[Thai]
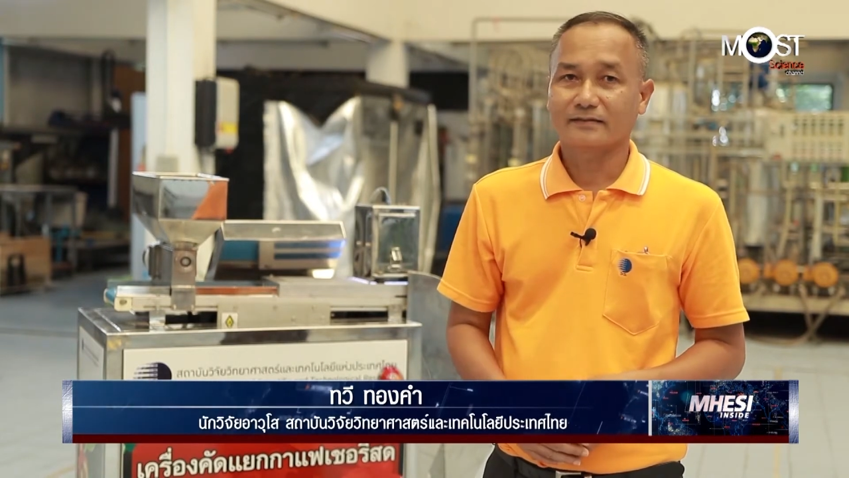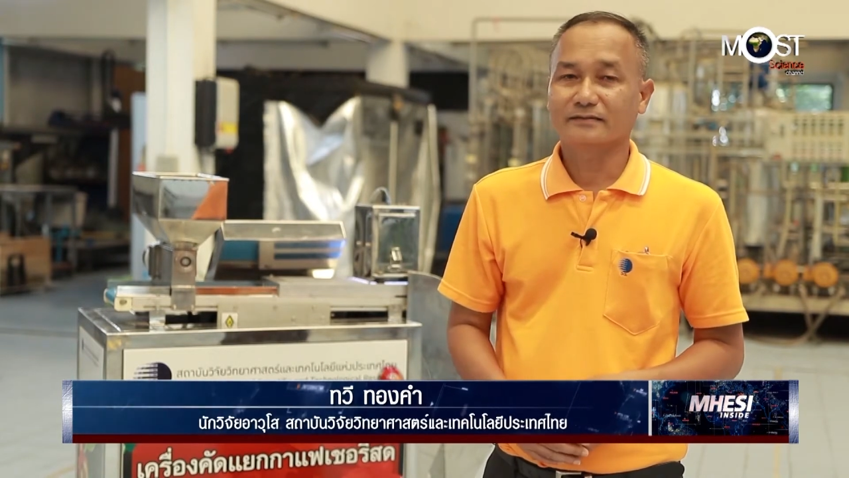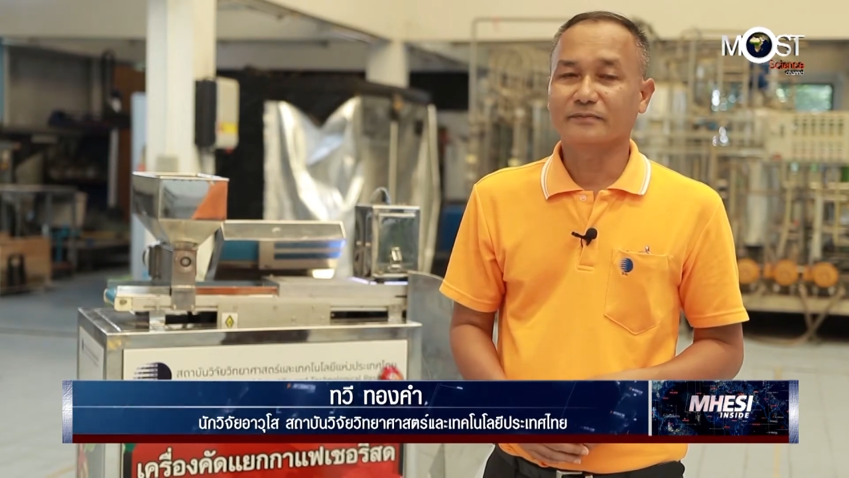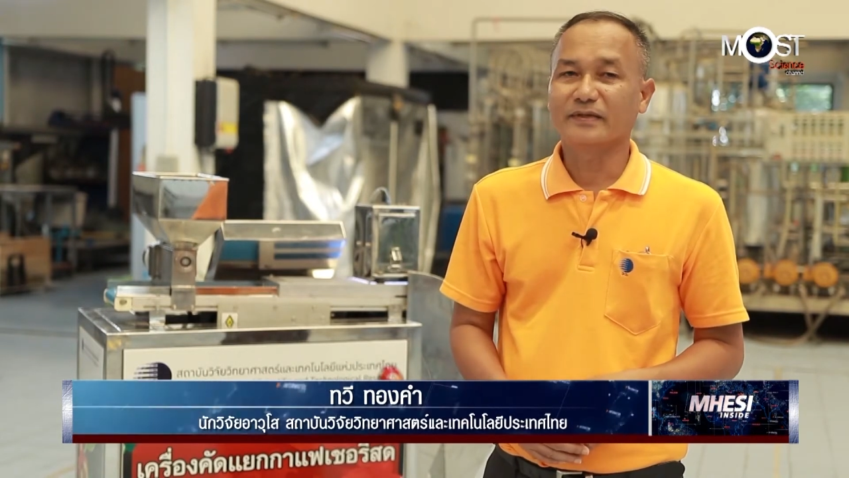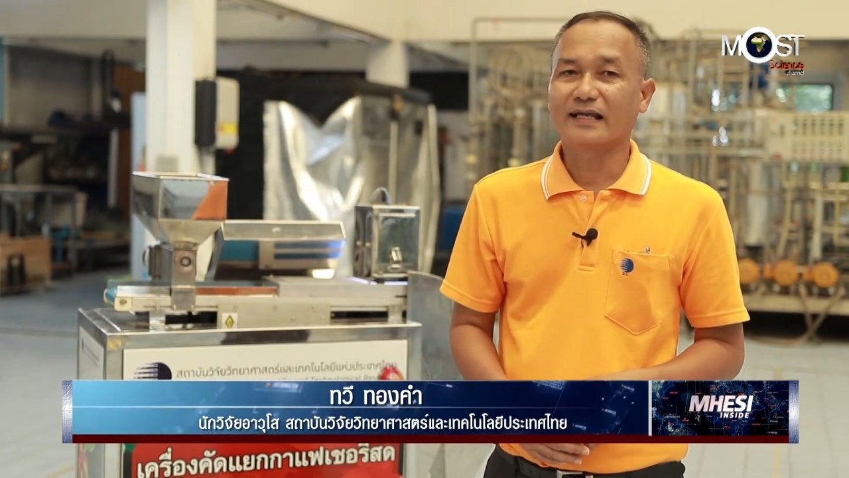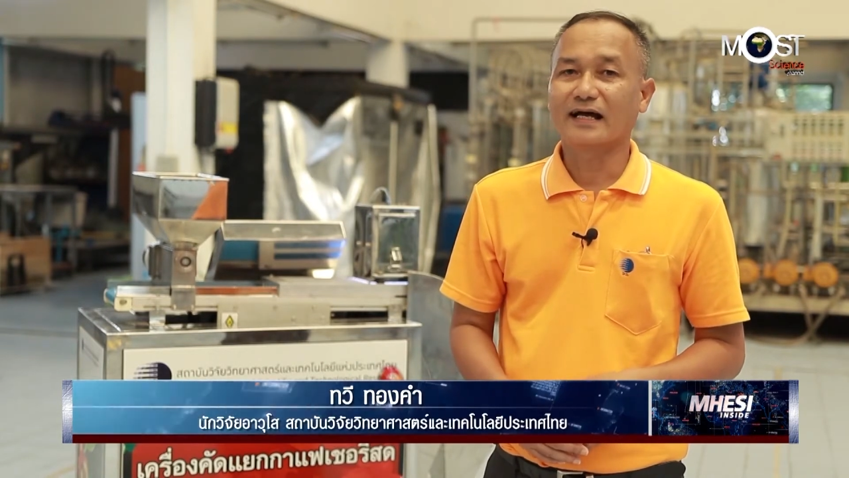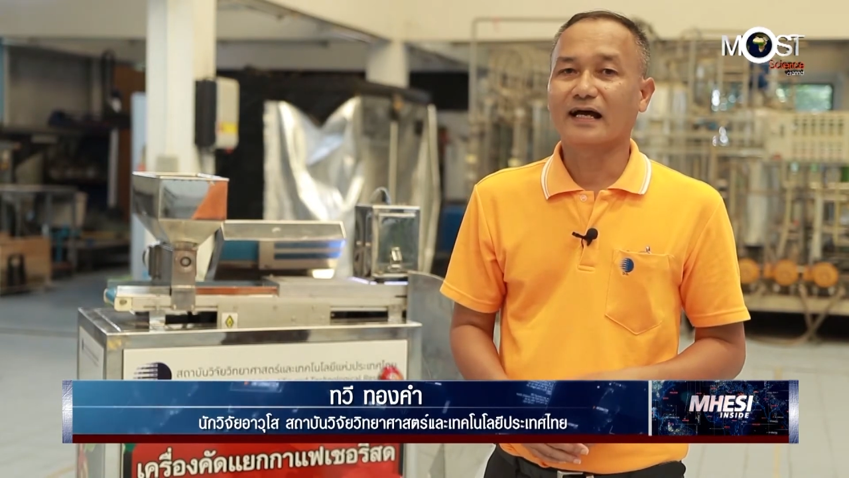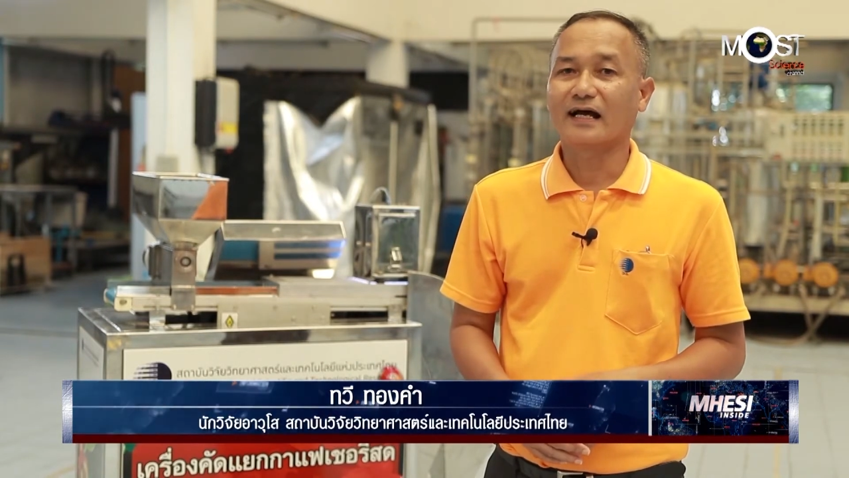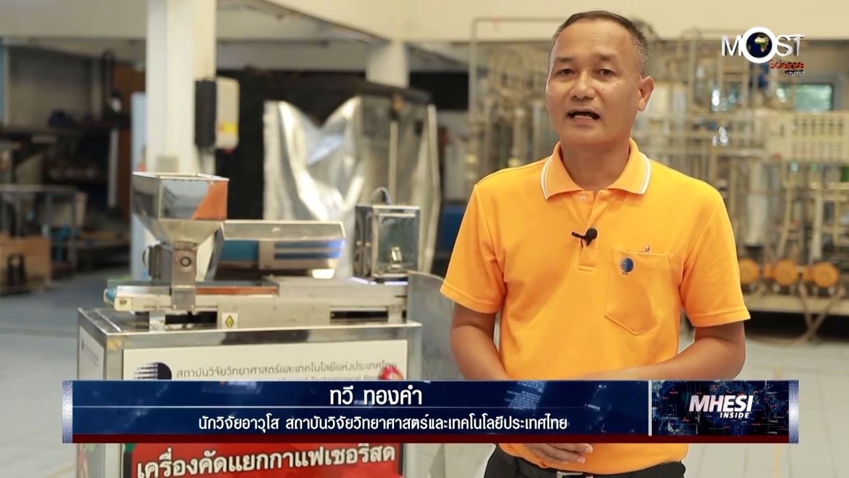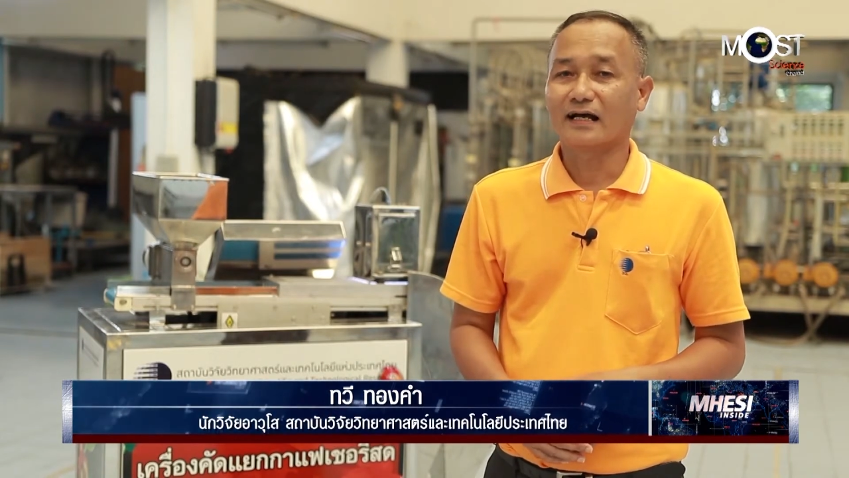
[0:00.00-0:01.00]
ซึ่งมีรา
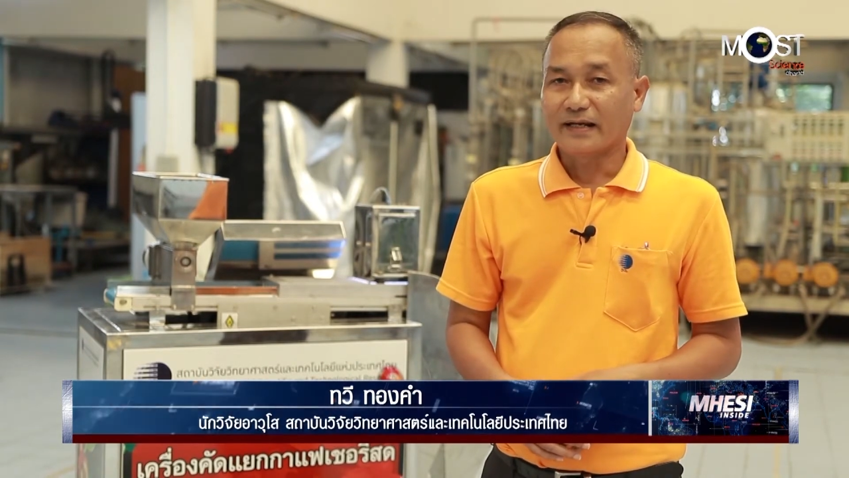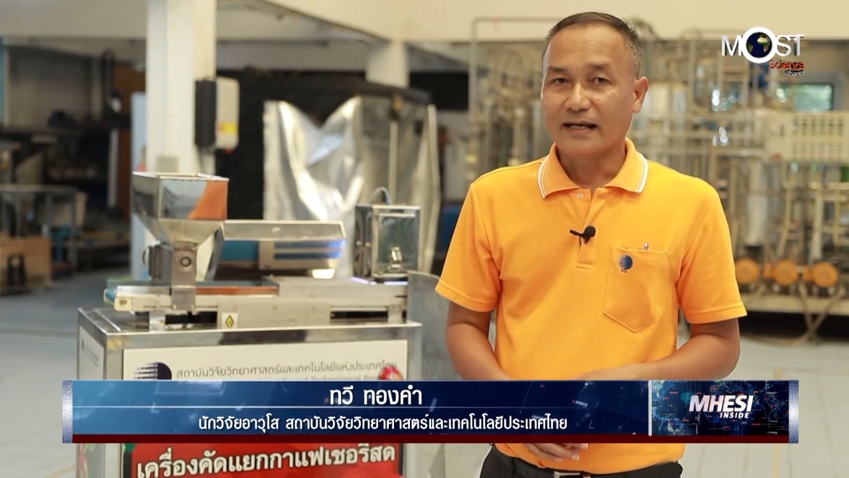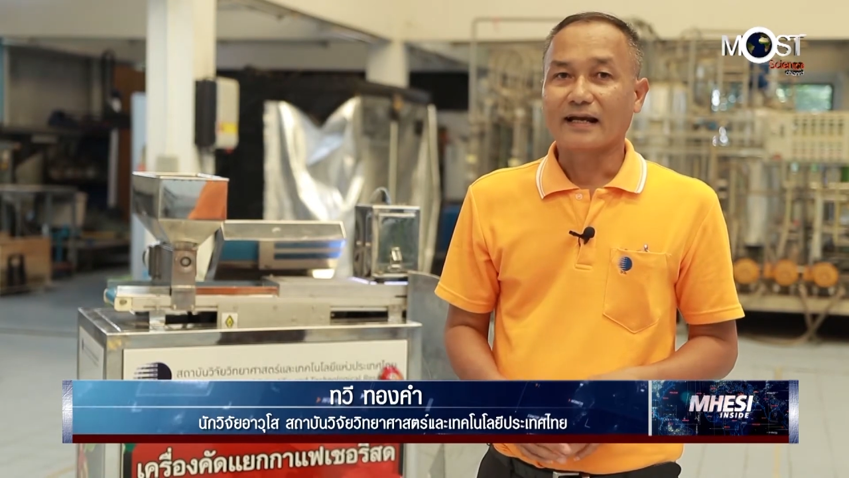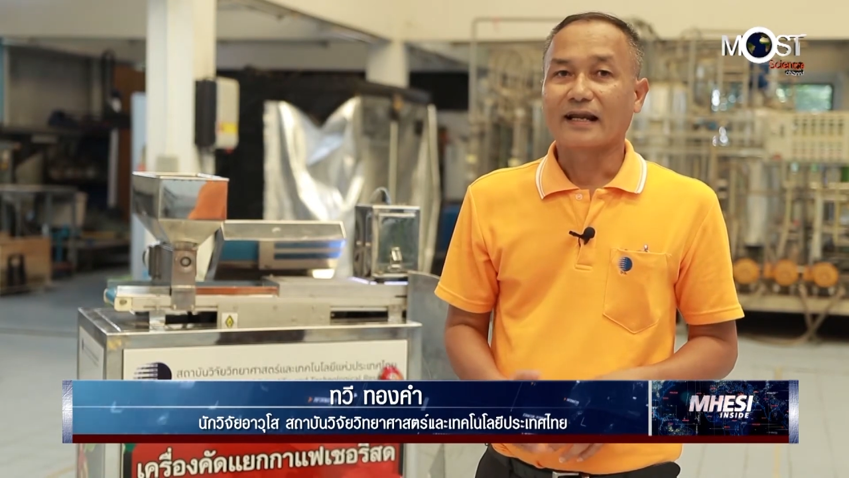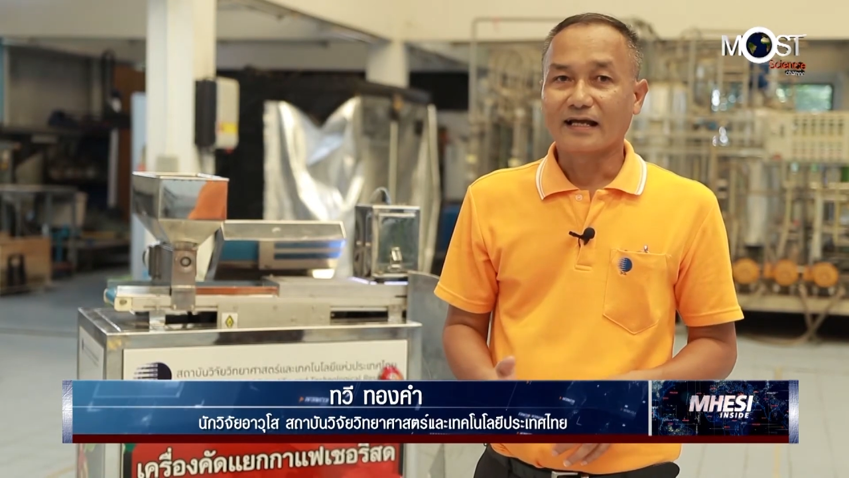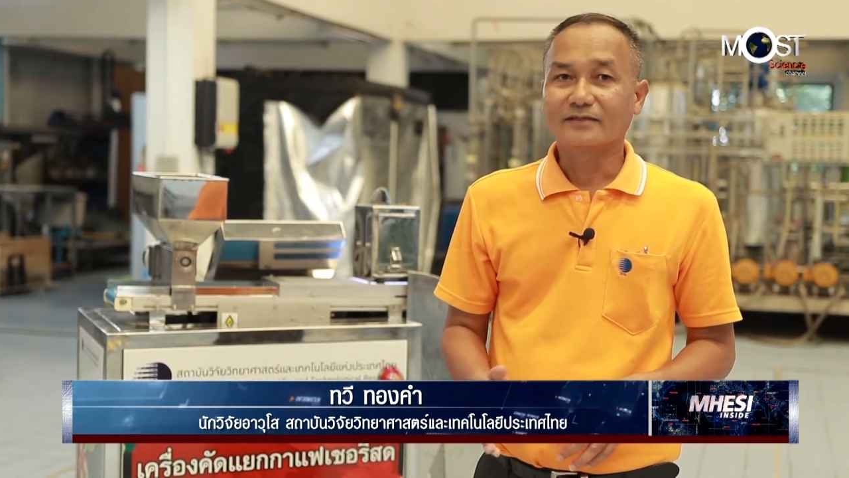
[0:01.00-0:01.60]
คาเป็นหลักล้าน